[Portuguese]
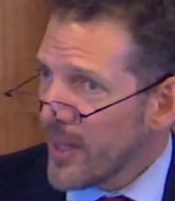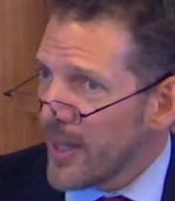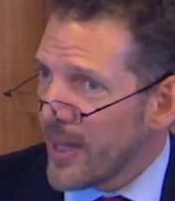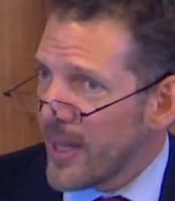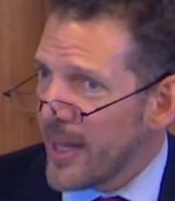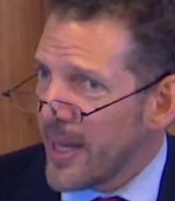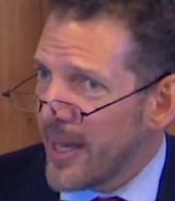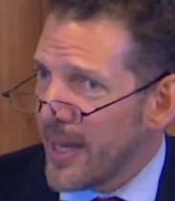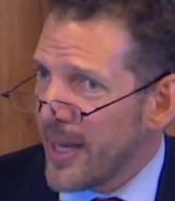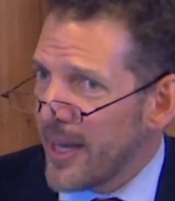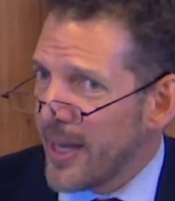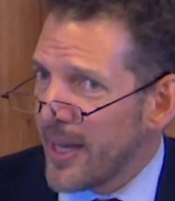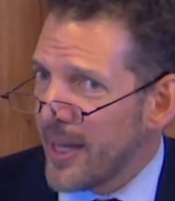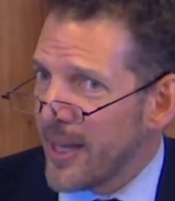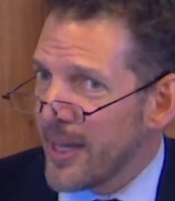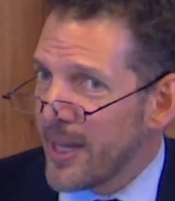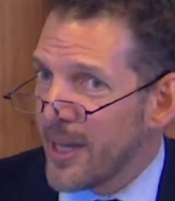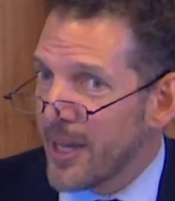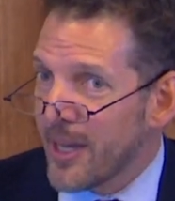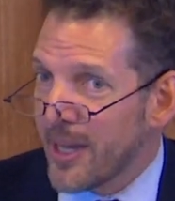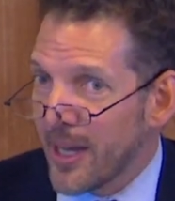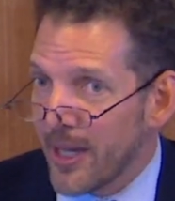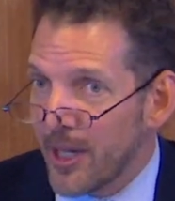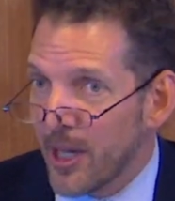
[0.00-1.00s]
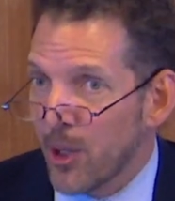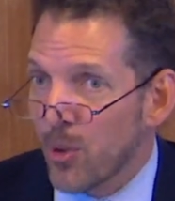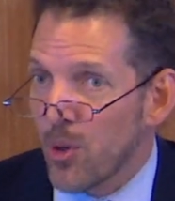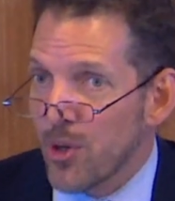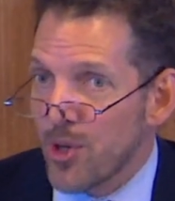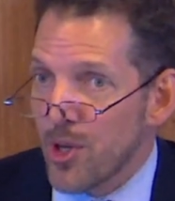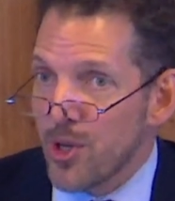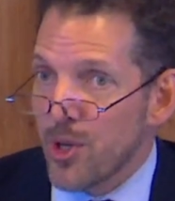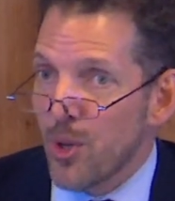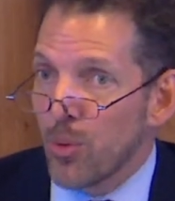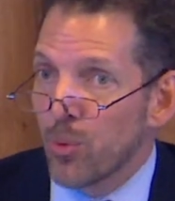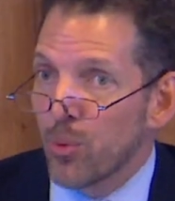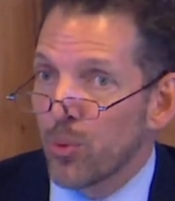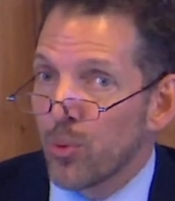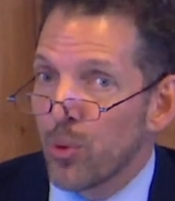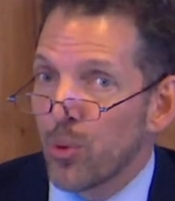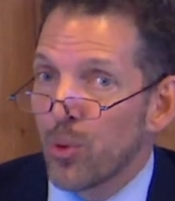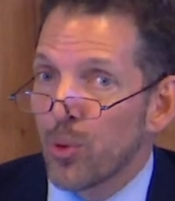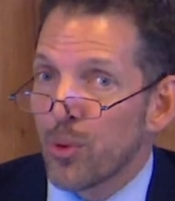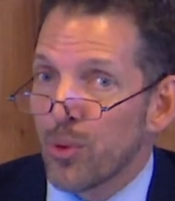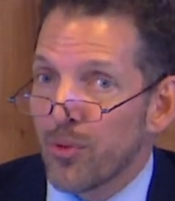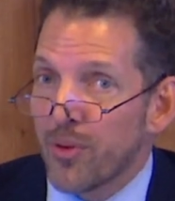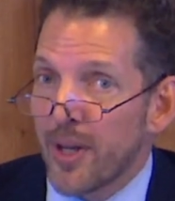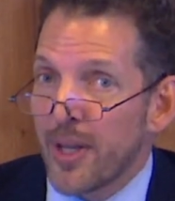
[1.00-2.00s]
é, e que a negociação, o
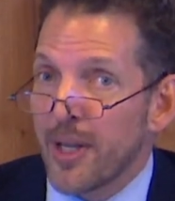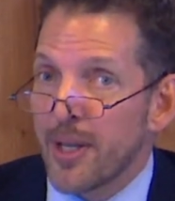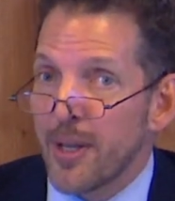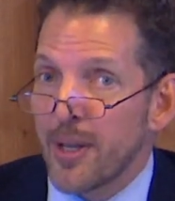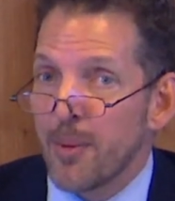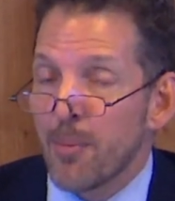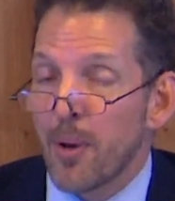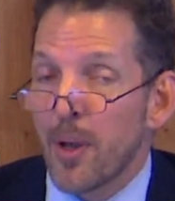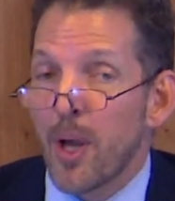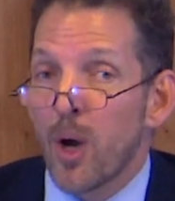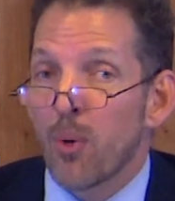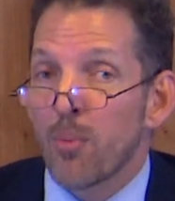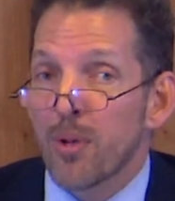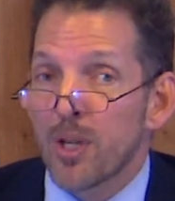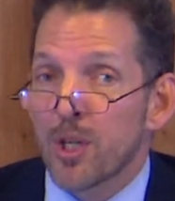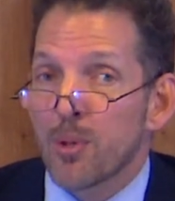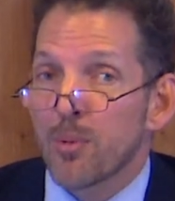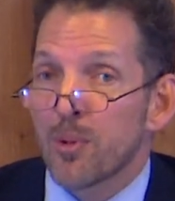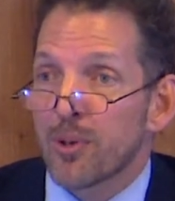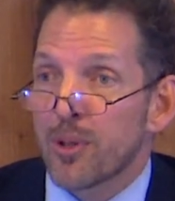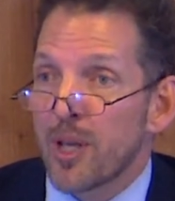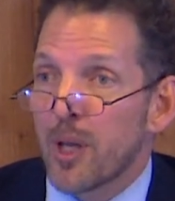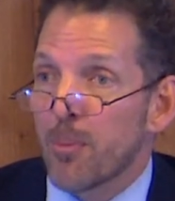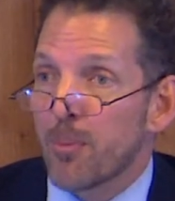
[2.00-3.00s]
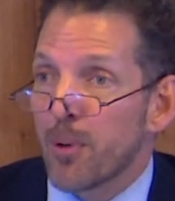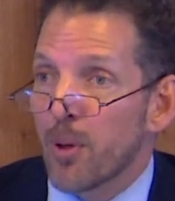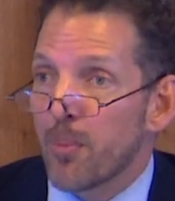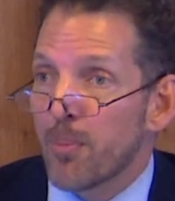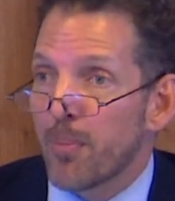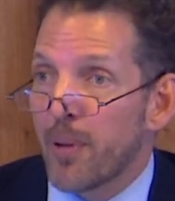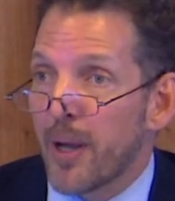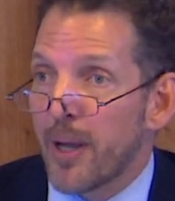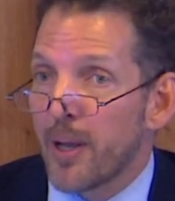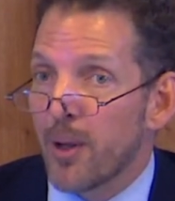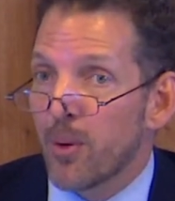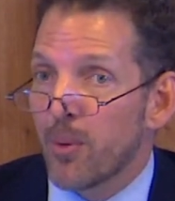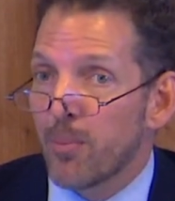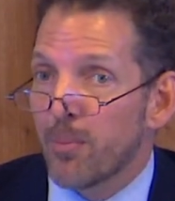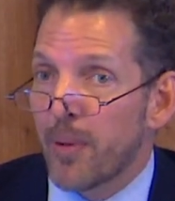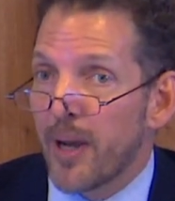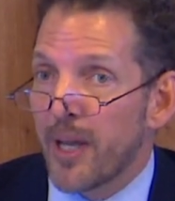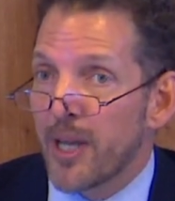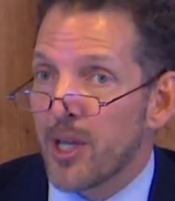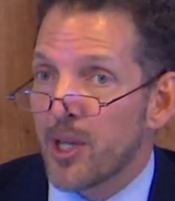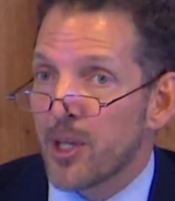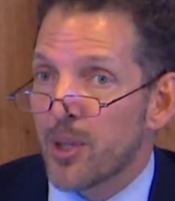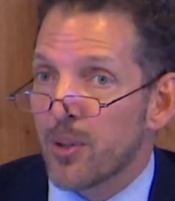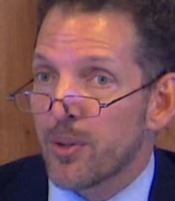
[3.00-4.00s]
duro, e, e ao mesmo tempo é um, é um
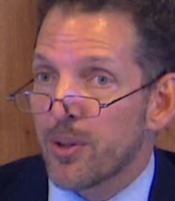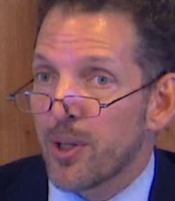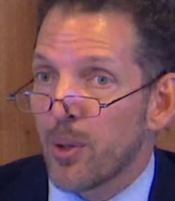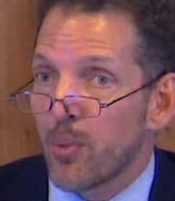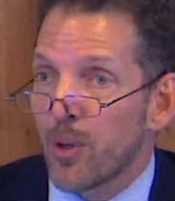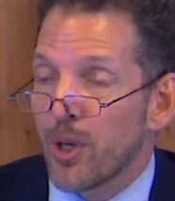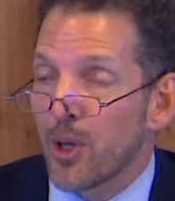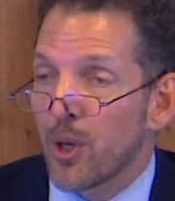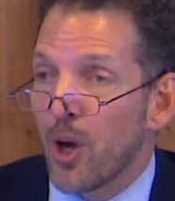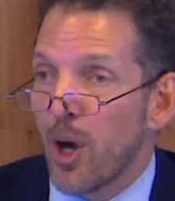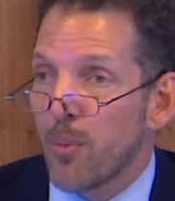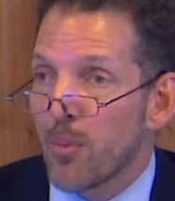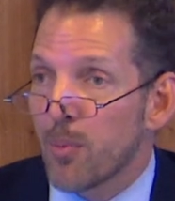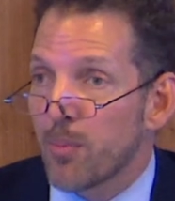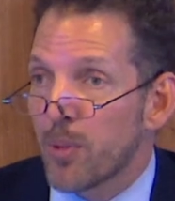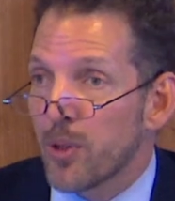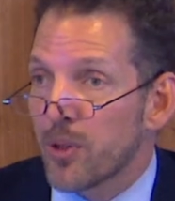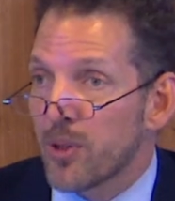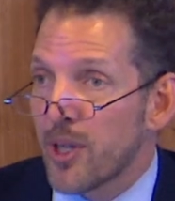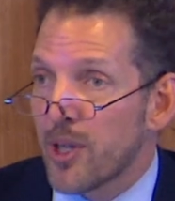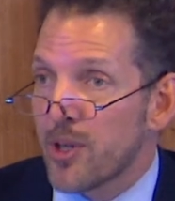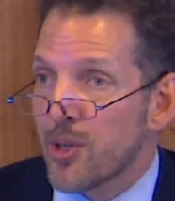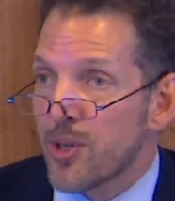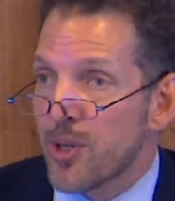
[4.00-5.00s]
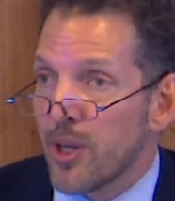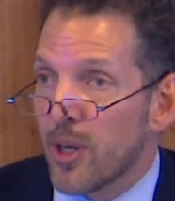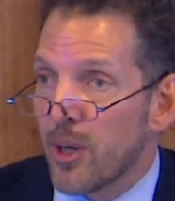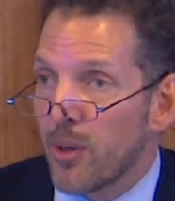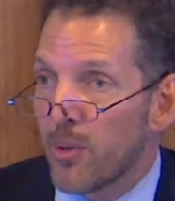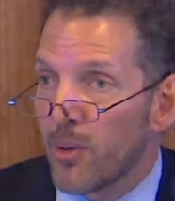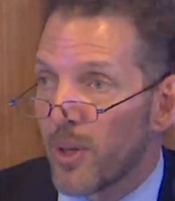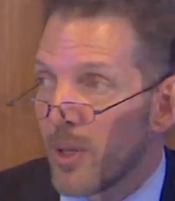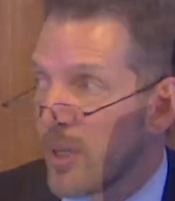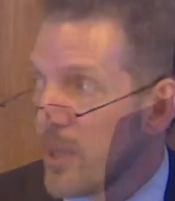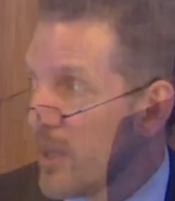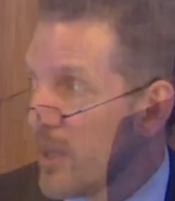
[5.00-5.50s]
país que tem um enorme potencial